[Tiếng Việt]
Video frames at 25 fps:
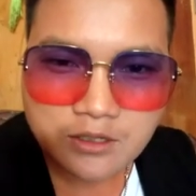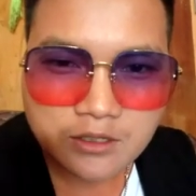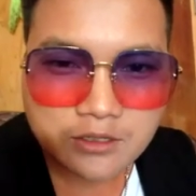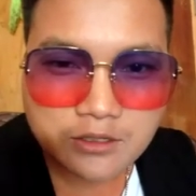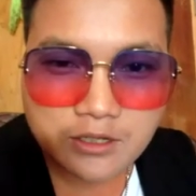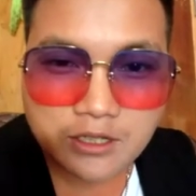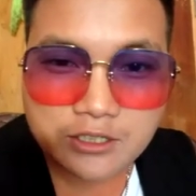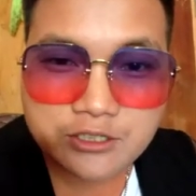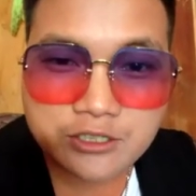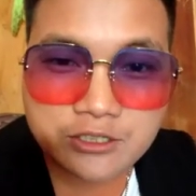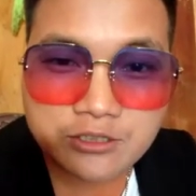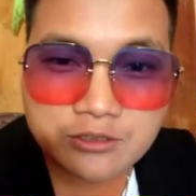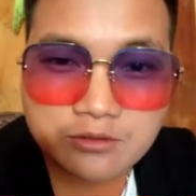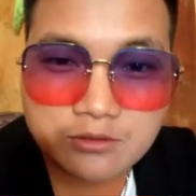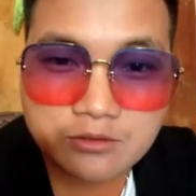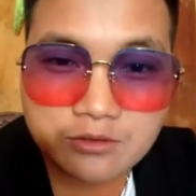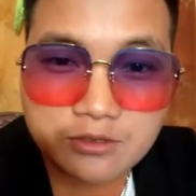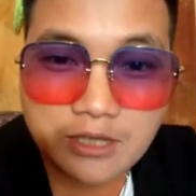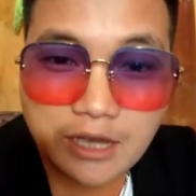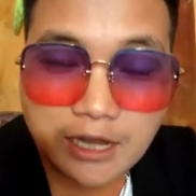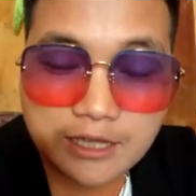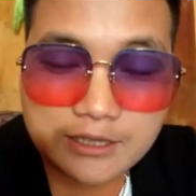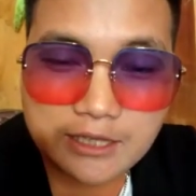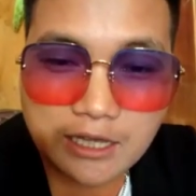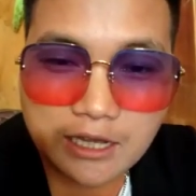nên chỉ
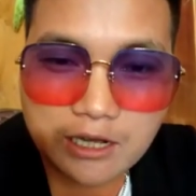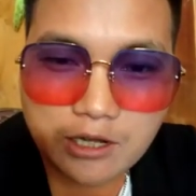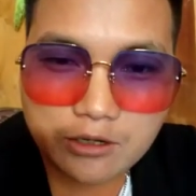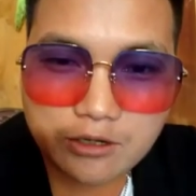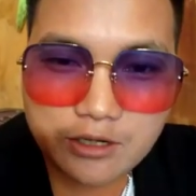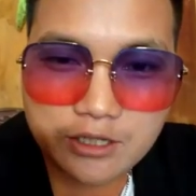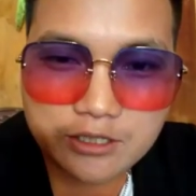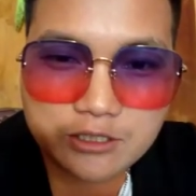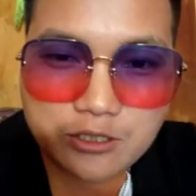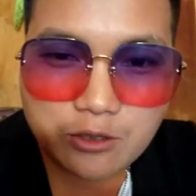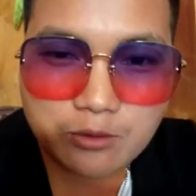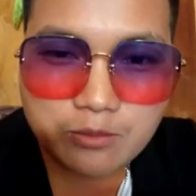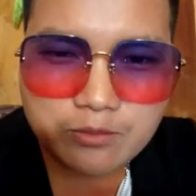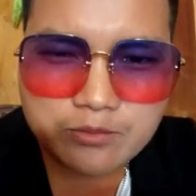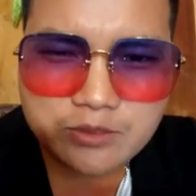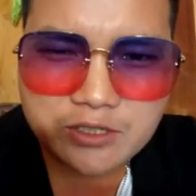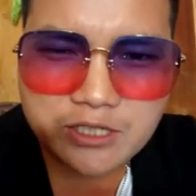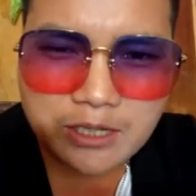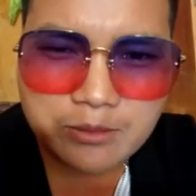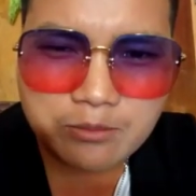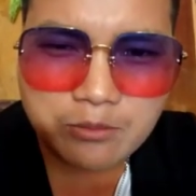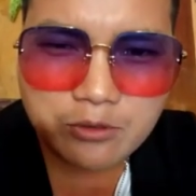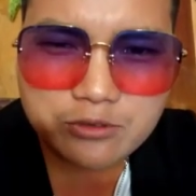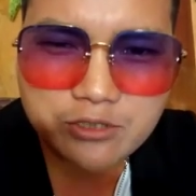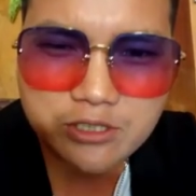giá ta nó nên dùng
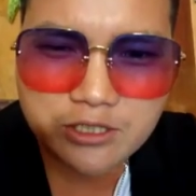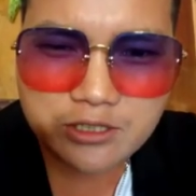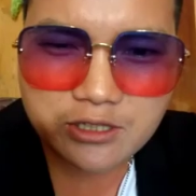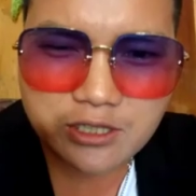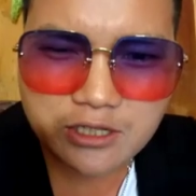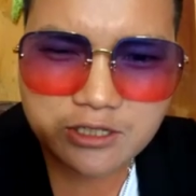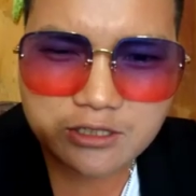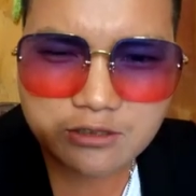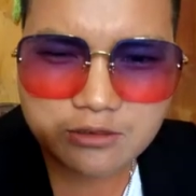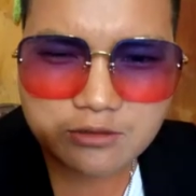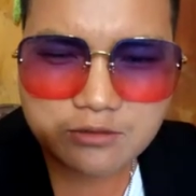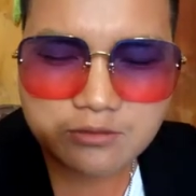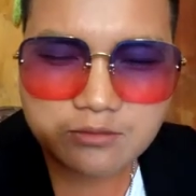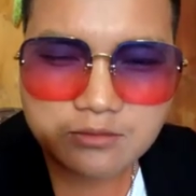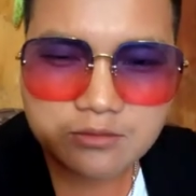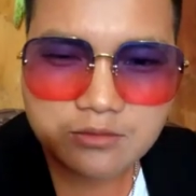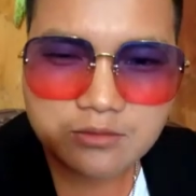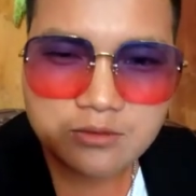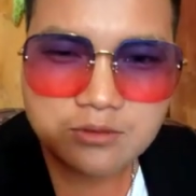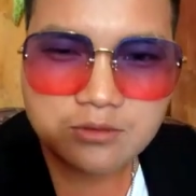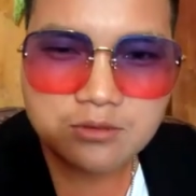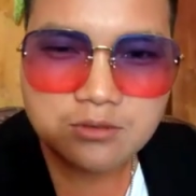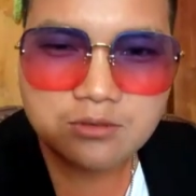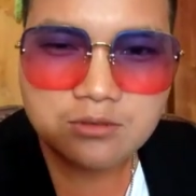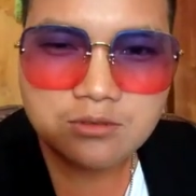chỉnh mong xịt tê
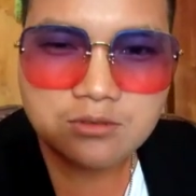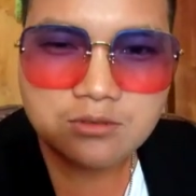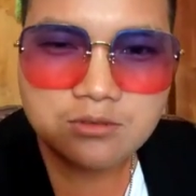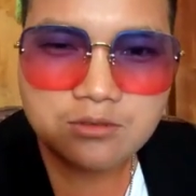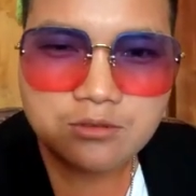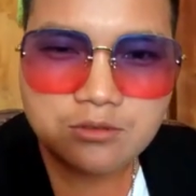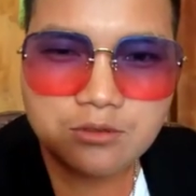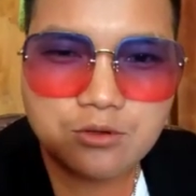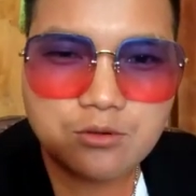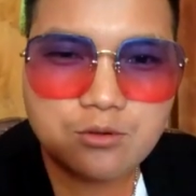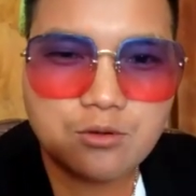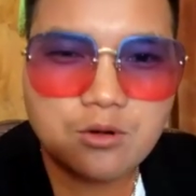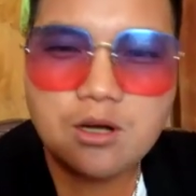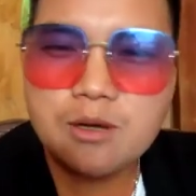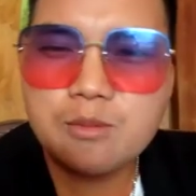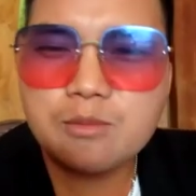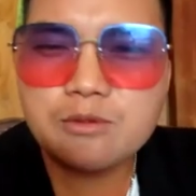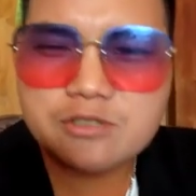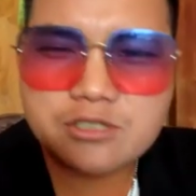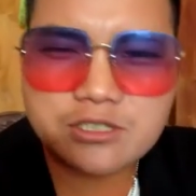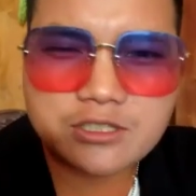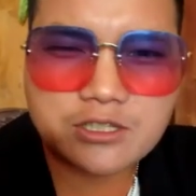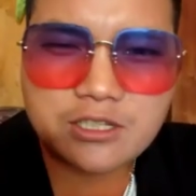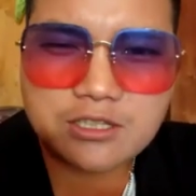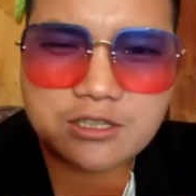u à, mong
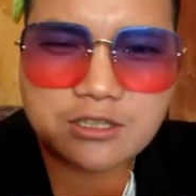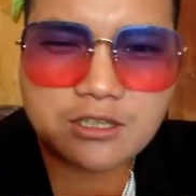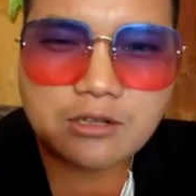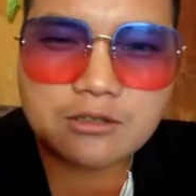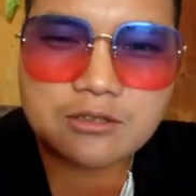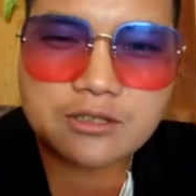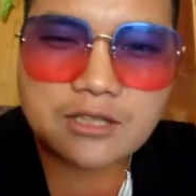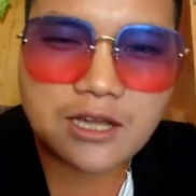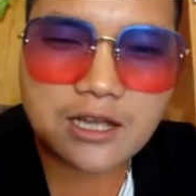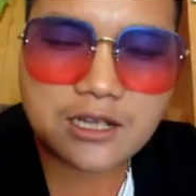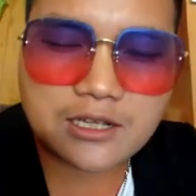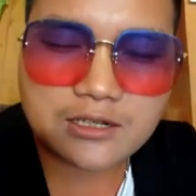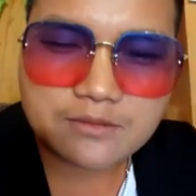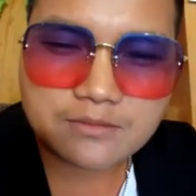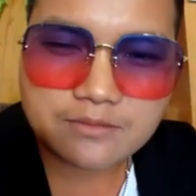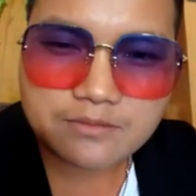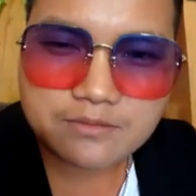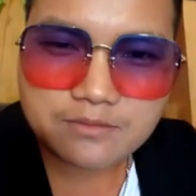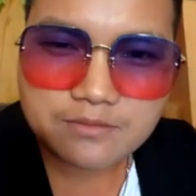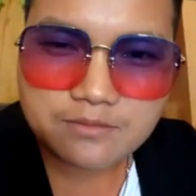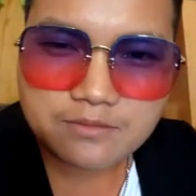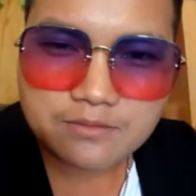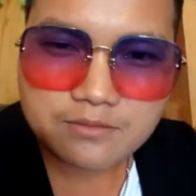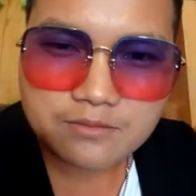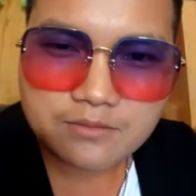xịt tê tờ ta
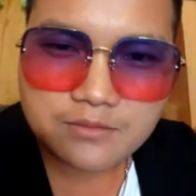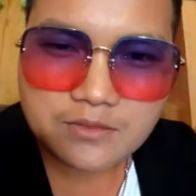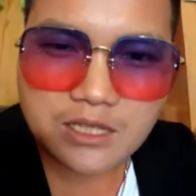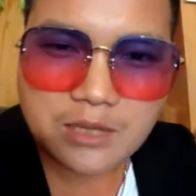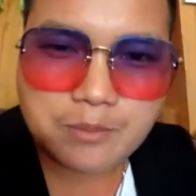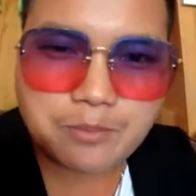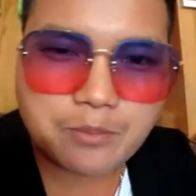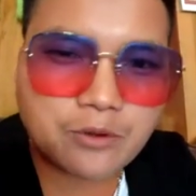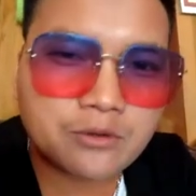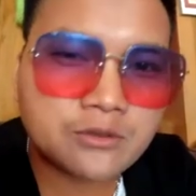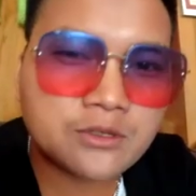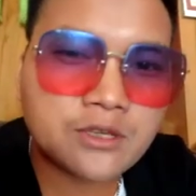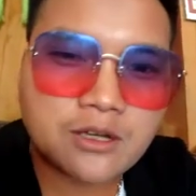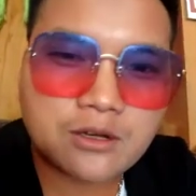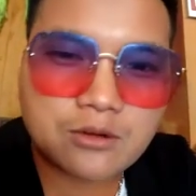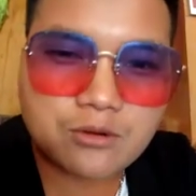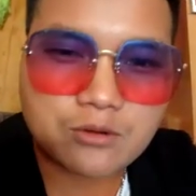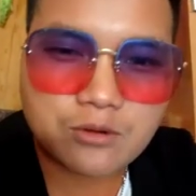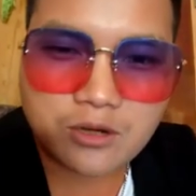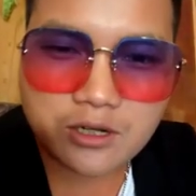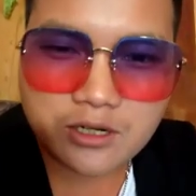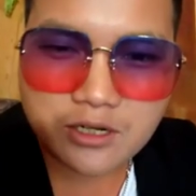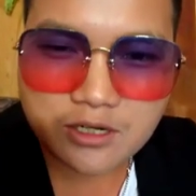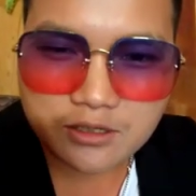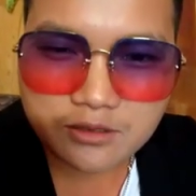nên bông nhạc
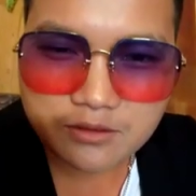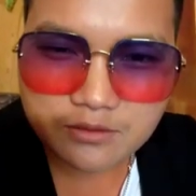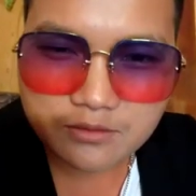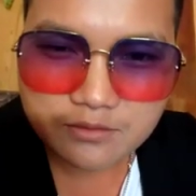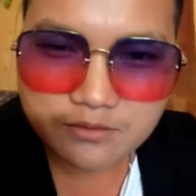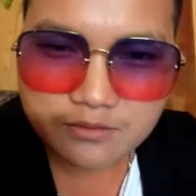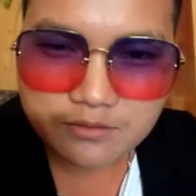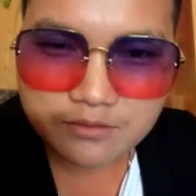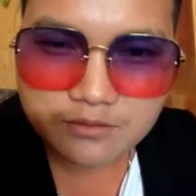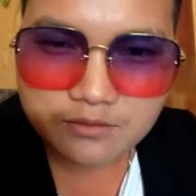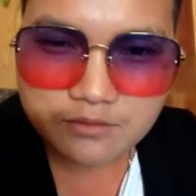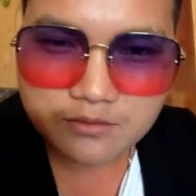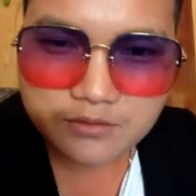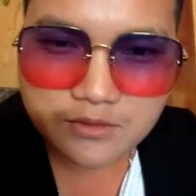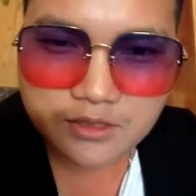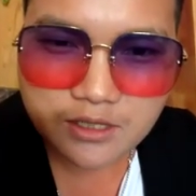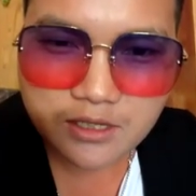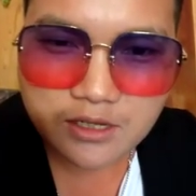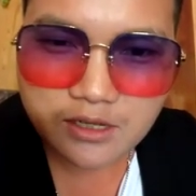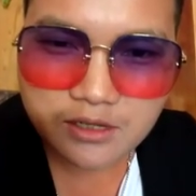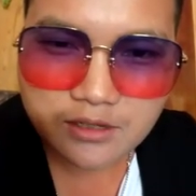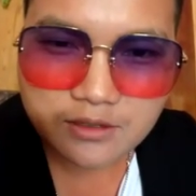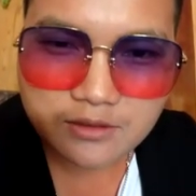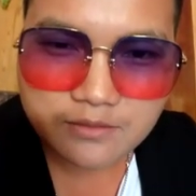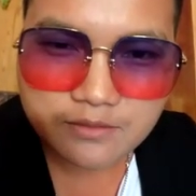của này
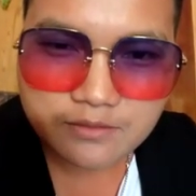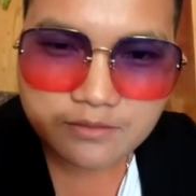nè